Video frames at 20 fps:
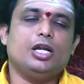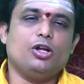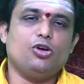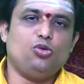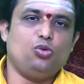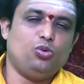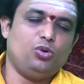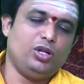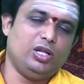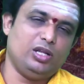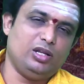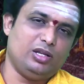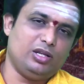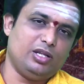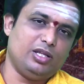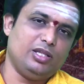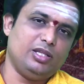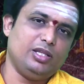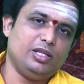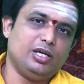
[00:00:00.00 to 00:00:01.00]
ஏன்னா உடல்
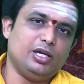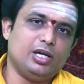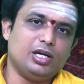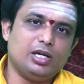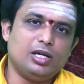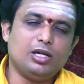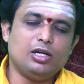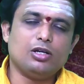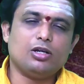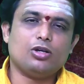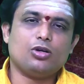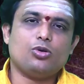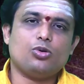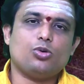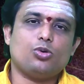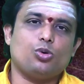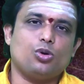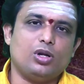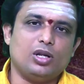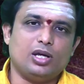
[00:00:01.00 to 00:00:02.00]
ரீதியாக
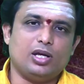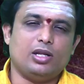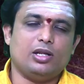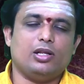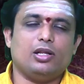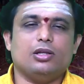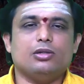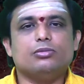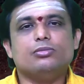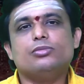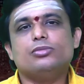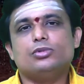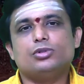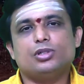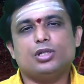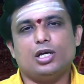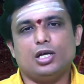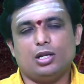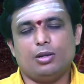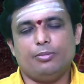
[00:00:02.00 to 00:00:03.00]
கோளாறுகள்
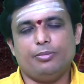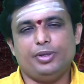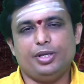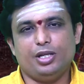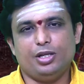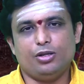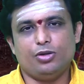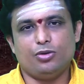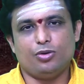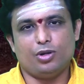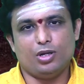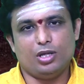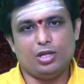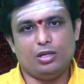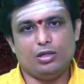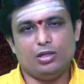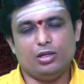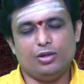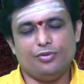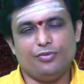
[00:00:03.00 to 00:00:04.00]
நரம்பியல்
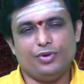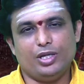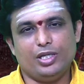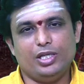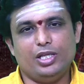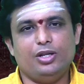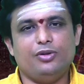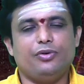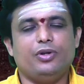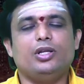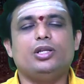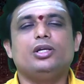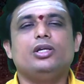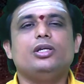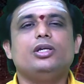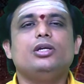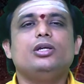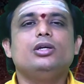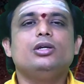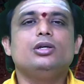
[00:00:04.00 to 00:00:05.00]
கோளாறுகள் வயிறு
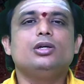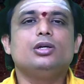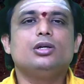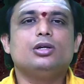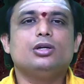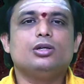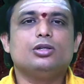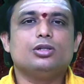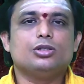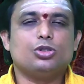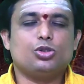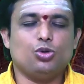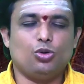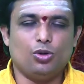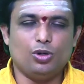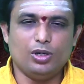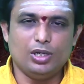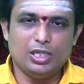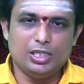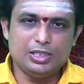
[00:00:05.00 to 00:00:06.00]
வலி
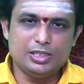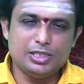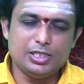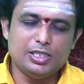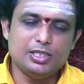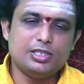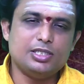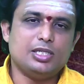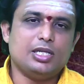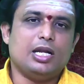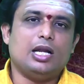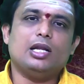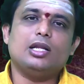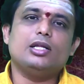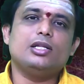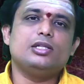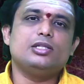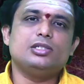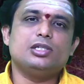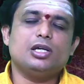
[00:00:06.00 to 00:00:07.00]
தோலில் சின்ன சின்ன
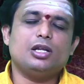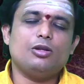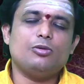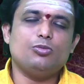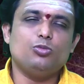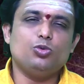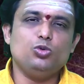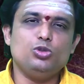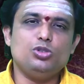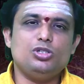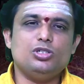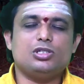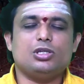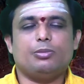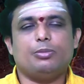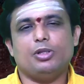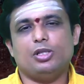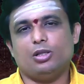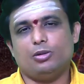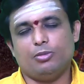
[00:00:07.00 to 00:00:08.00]
அலர்ஜிகள் மூச்சு
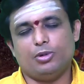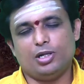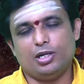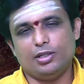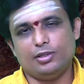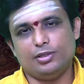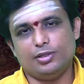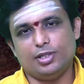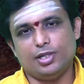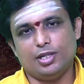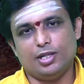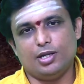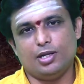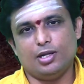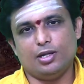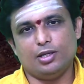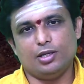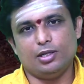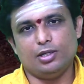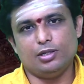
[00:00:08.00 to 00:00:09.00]
சம்பந்தமான
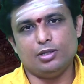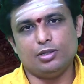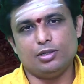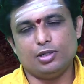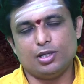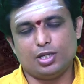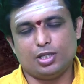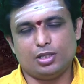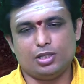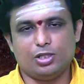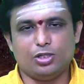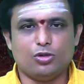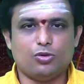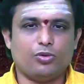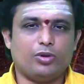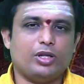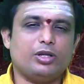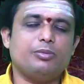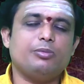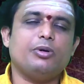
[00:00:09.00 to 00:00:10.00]
திணறல்கள் இரத்த
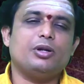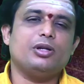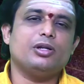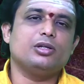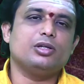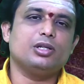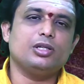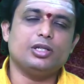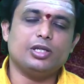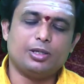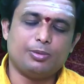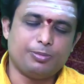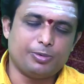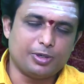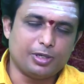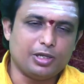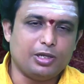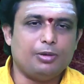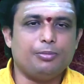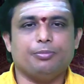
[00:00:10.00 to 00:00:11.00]
குறைபாடுகள்
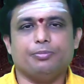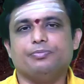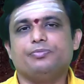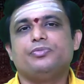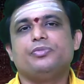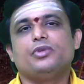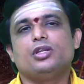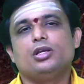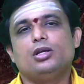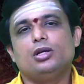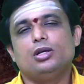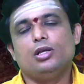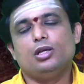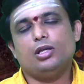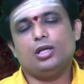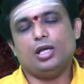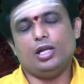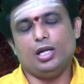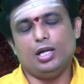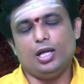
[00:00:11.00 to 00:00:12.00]
ஏற்படலாம்
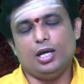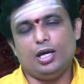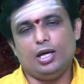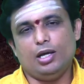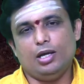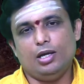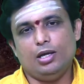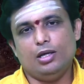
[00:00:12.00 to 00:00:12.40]
அதனால்